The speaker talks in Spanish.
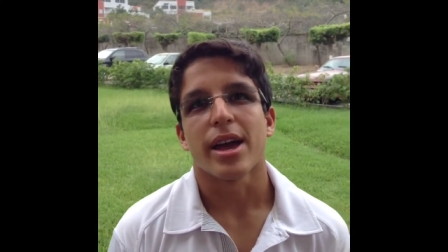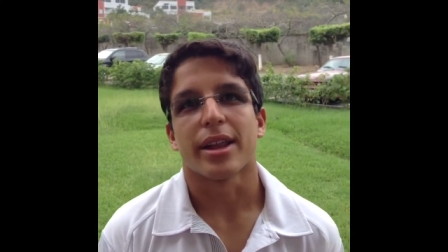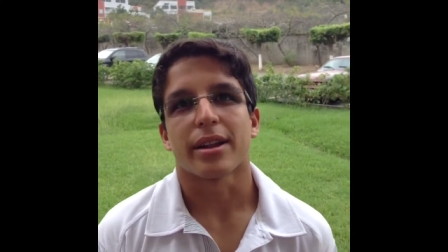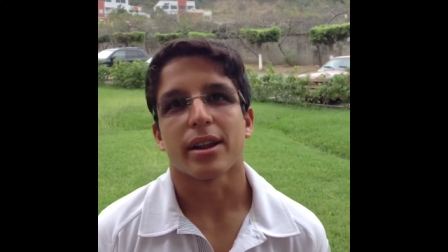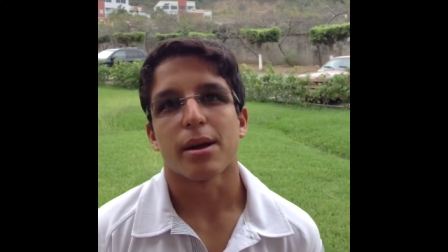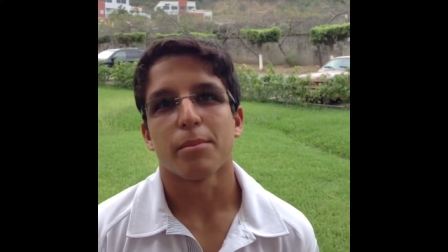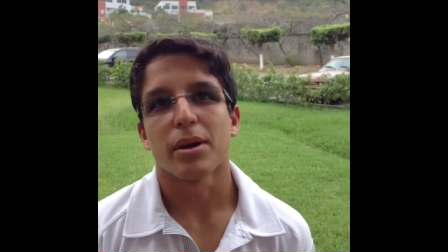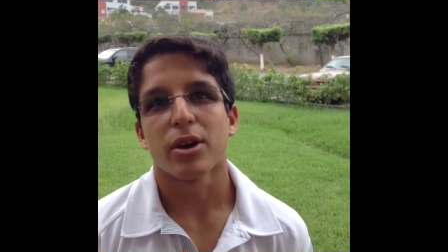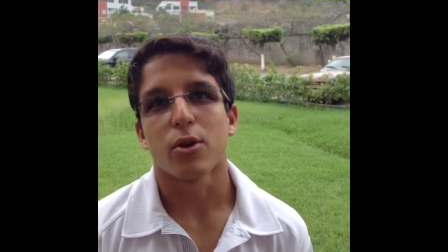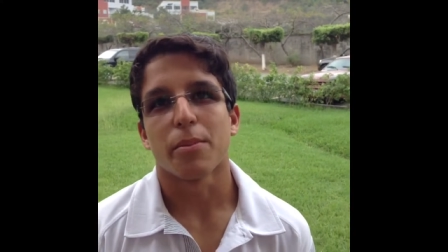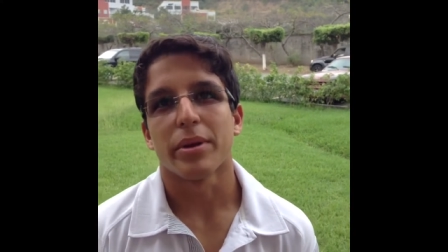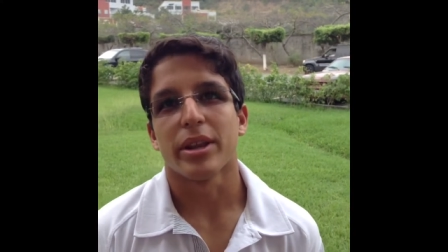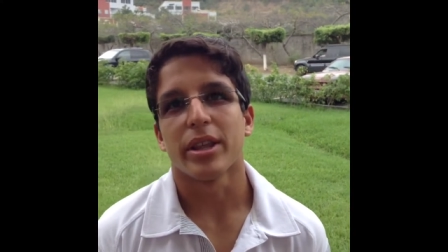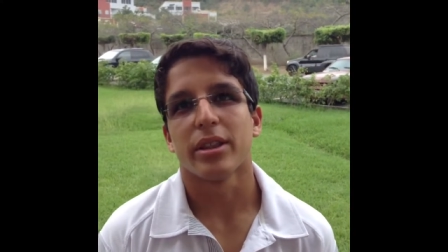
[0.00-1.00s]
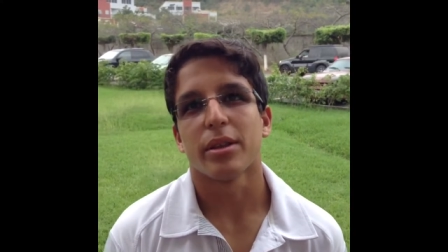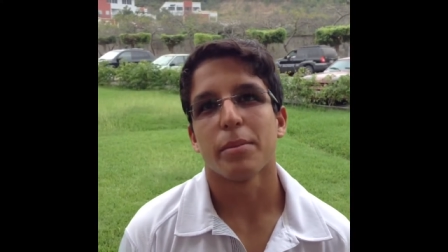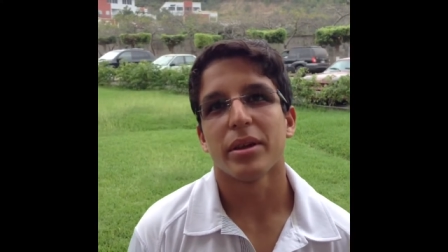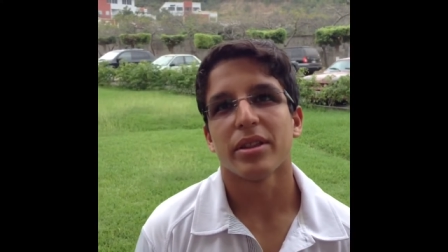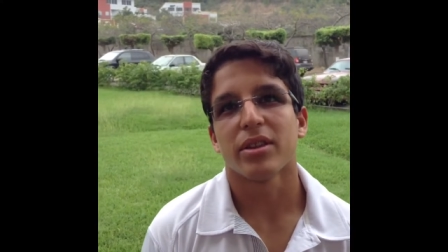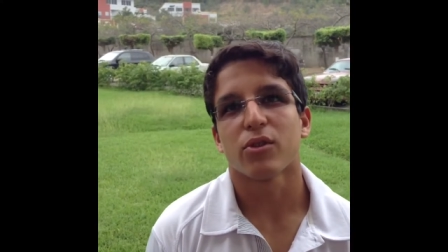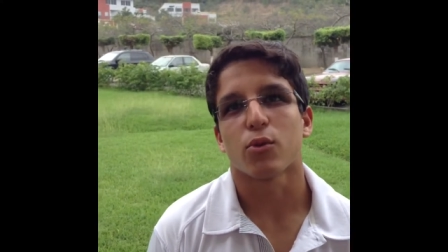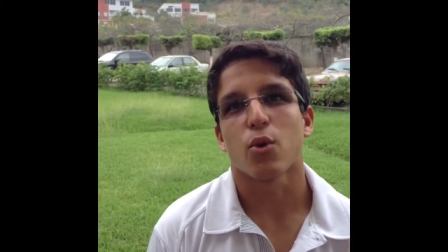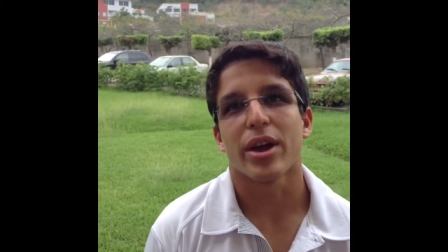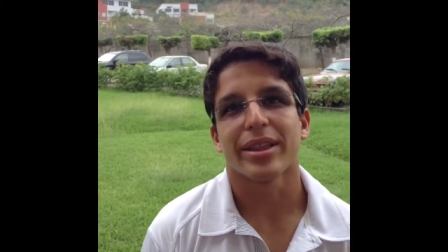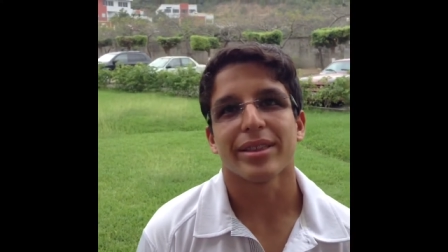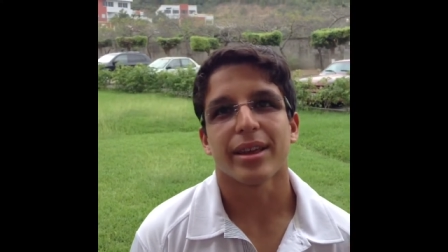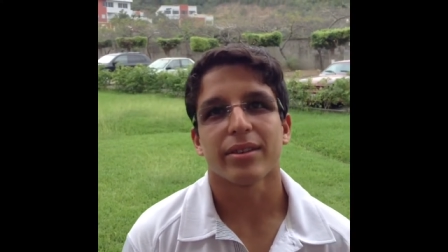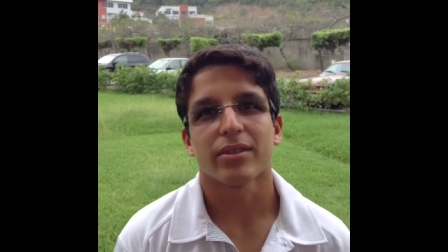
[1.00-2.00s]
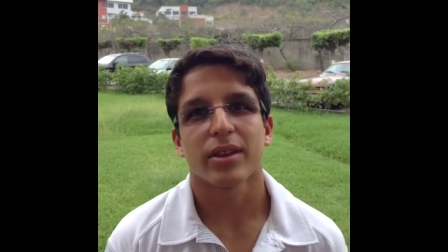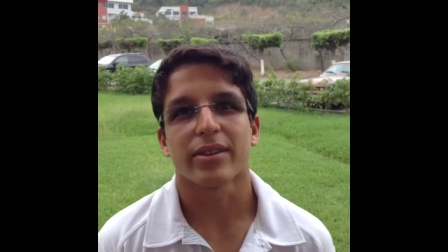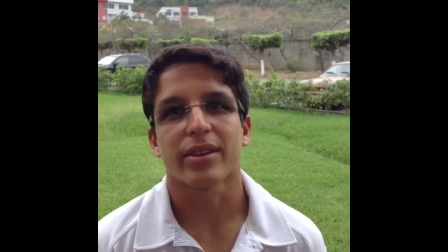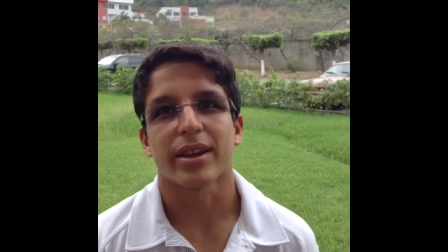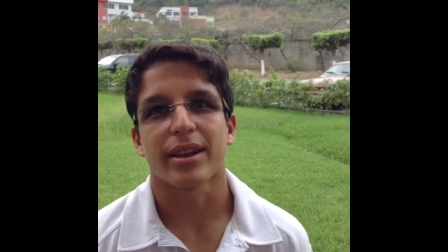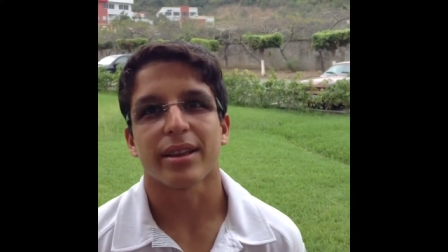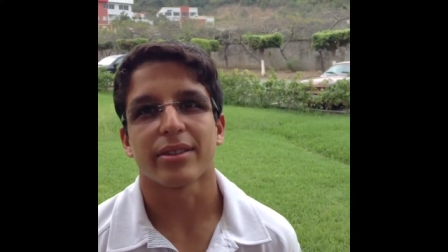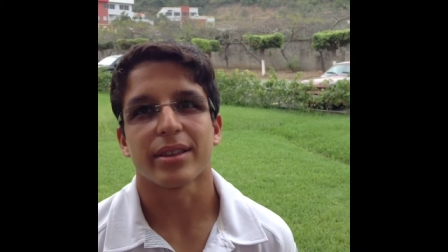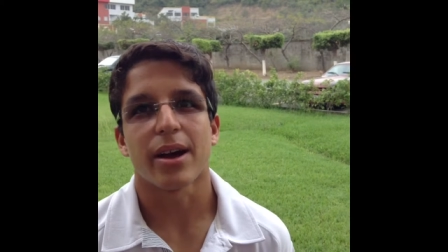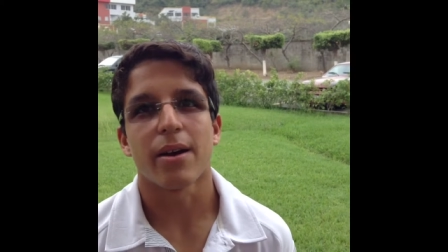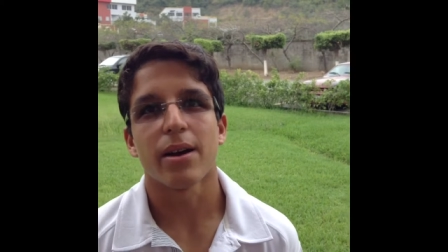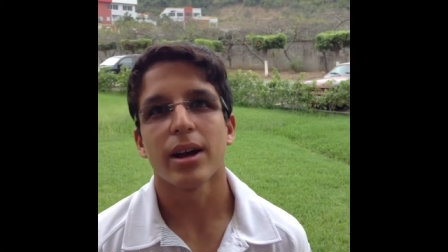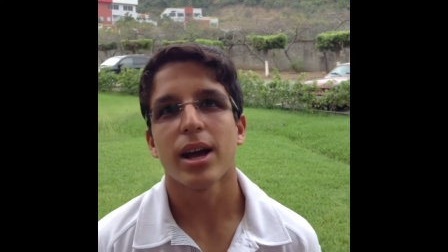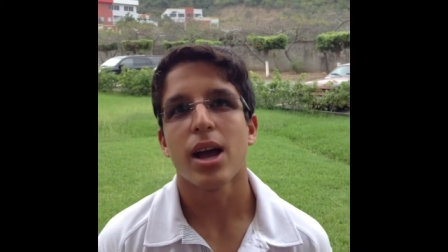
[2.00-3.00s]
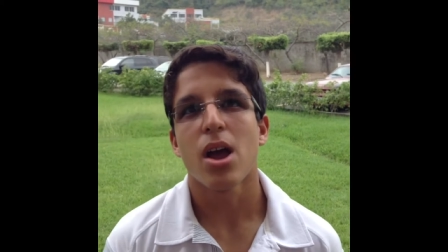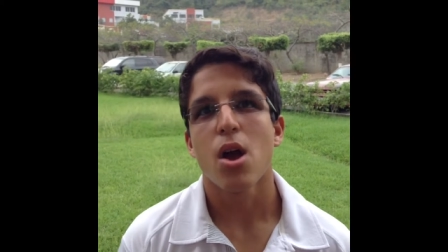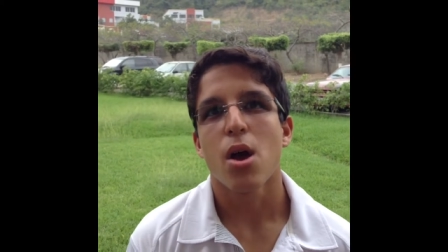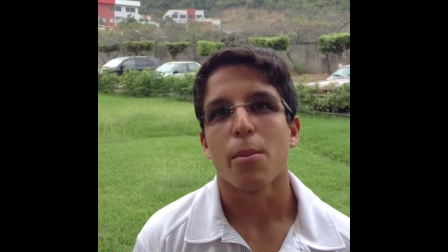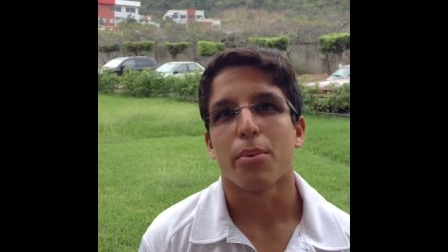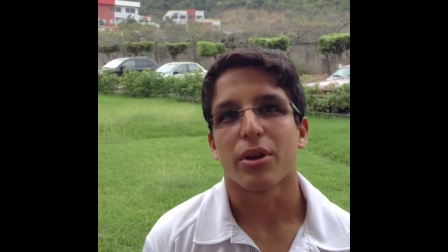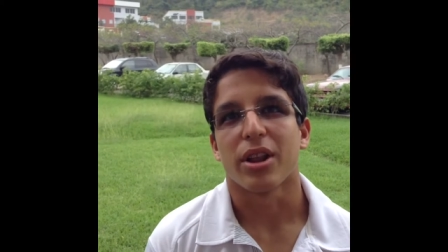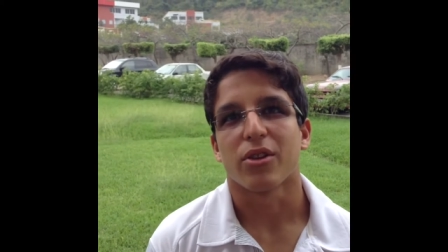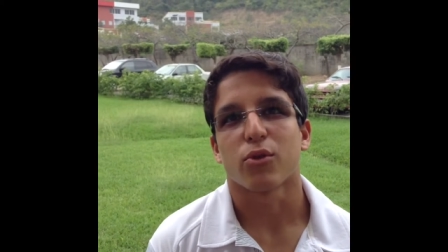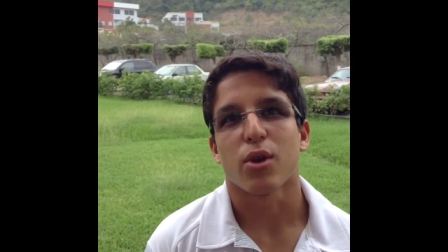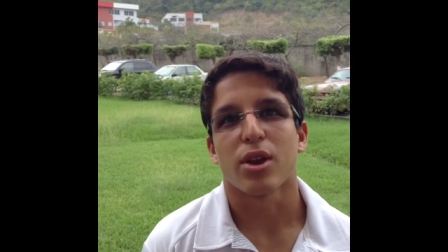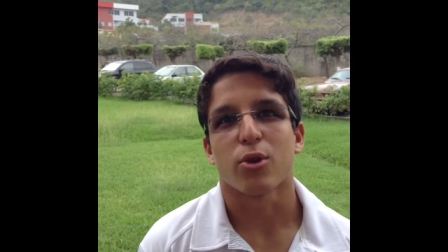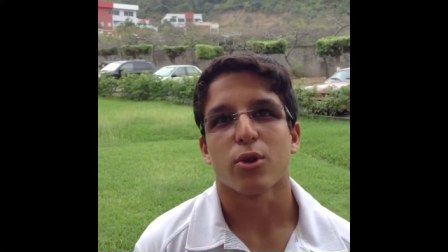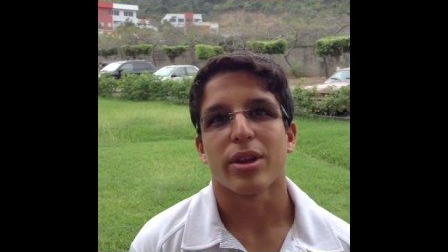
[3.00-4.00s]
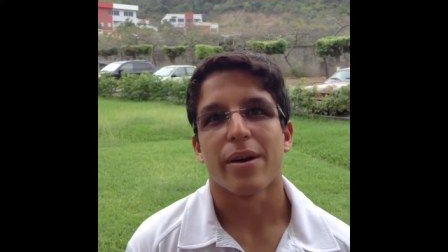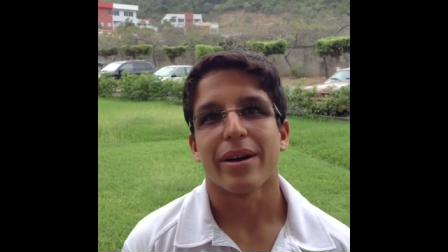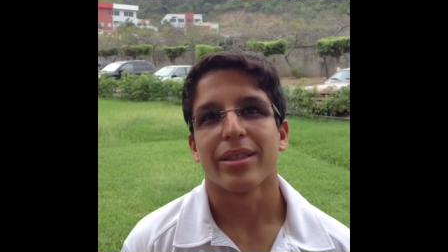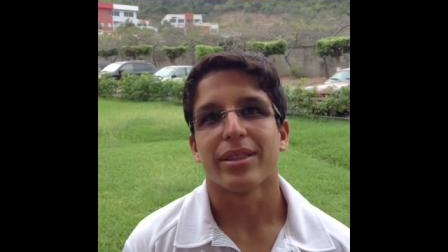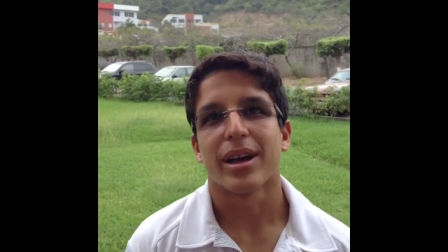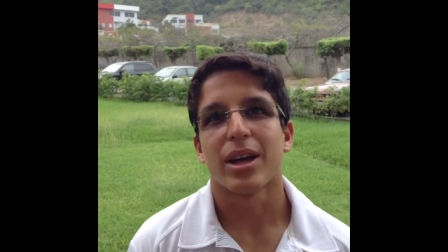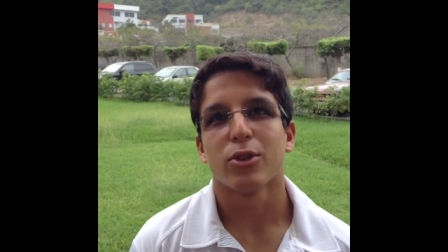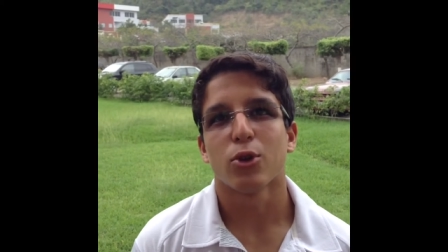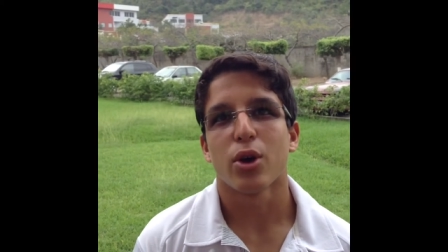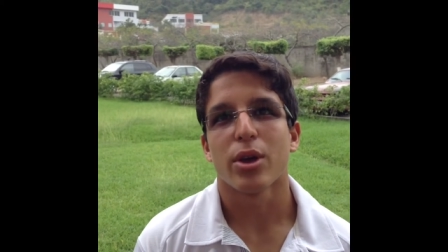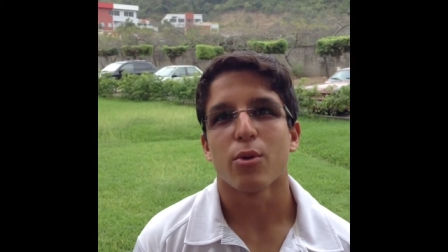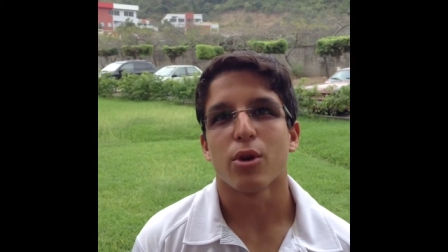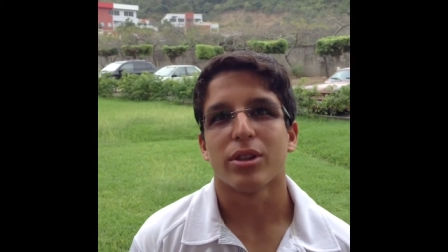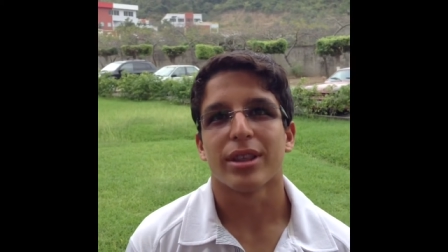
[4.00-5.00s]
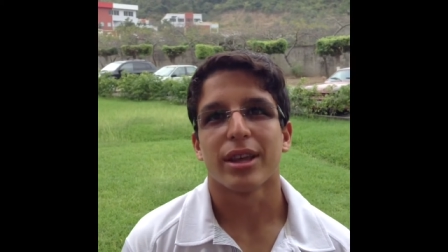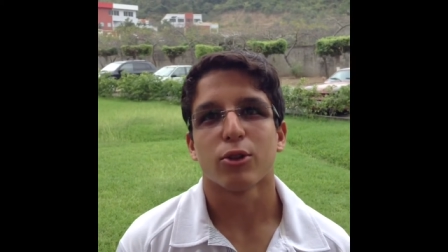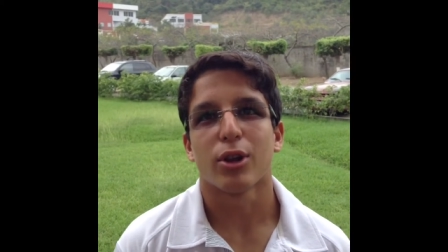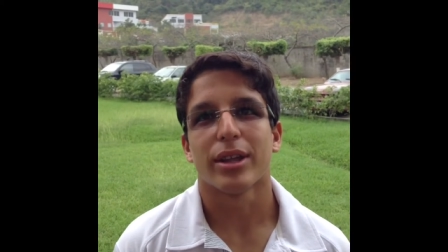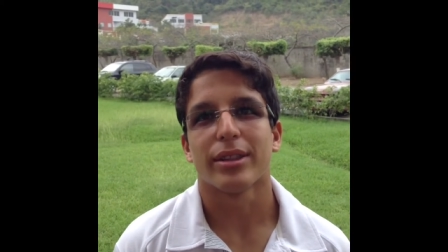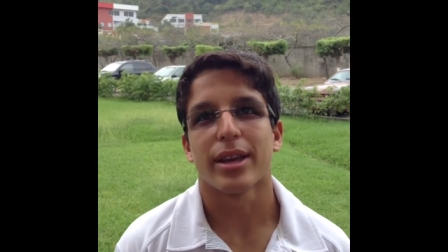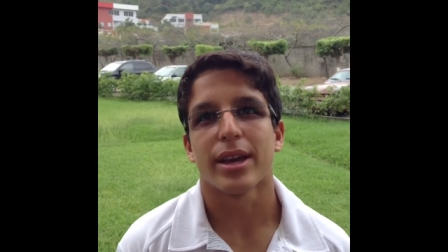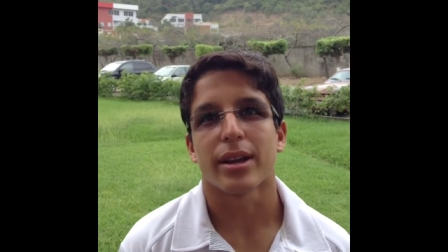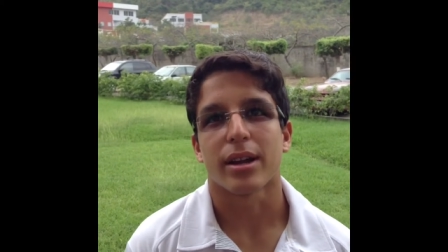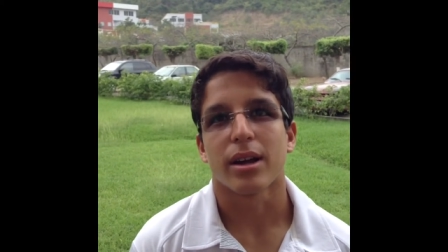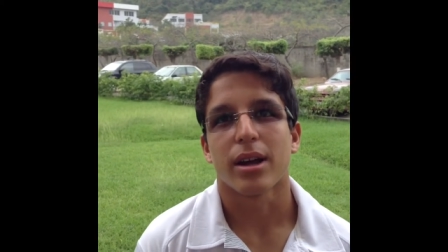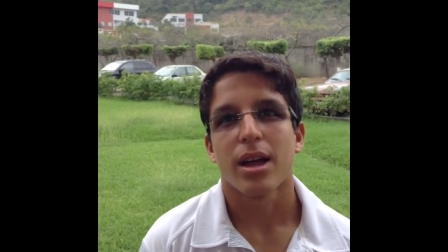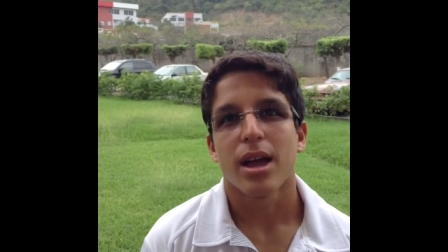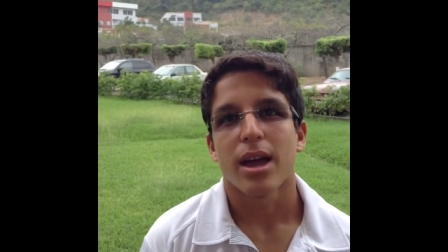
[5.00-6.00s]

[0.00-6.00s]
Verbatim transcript: en ramas convenientemente sujetas que se arrastraban por el suelo, levantando y volteando la tierra.